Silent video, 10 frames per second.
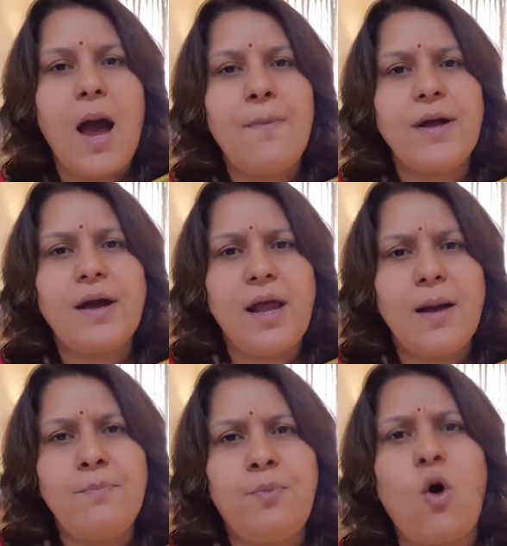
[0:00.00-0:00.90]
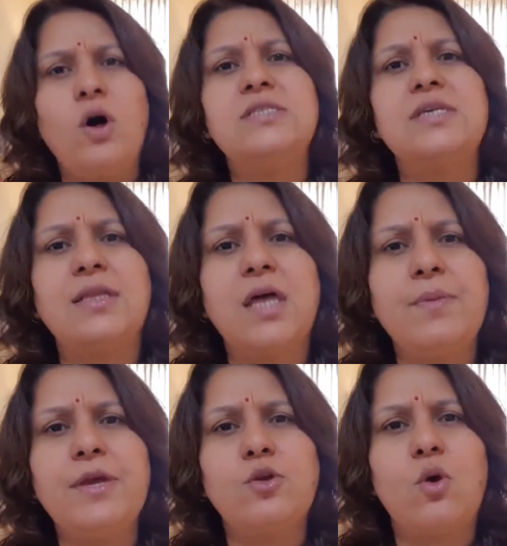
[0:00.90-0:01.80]
अब अगर हम बहुत ज्यादा
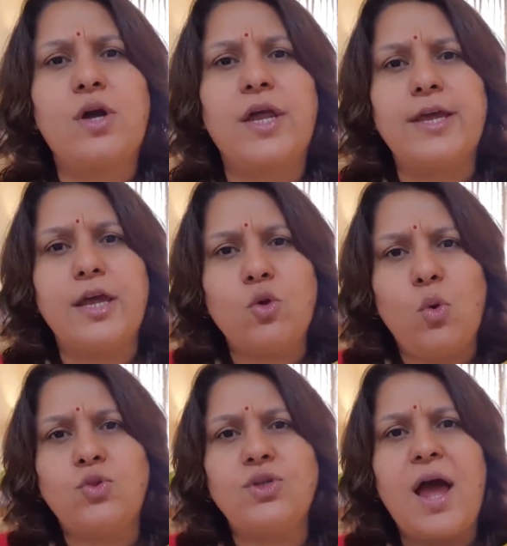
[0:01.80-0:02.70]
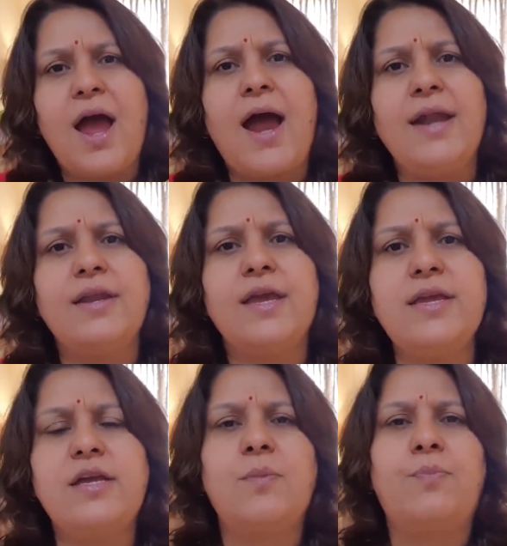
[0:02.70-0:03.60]
भी ग्रो करेंगे तो उतना ऐड
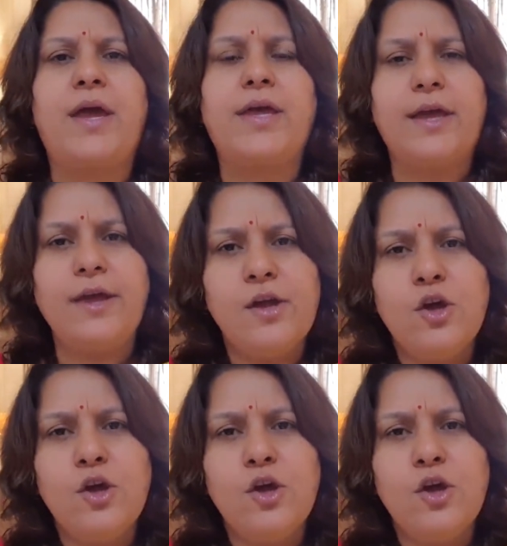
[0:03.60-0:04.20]
नहीं कर पाएंगे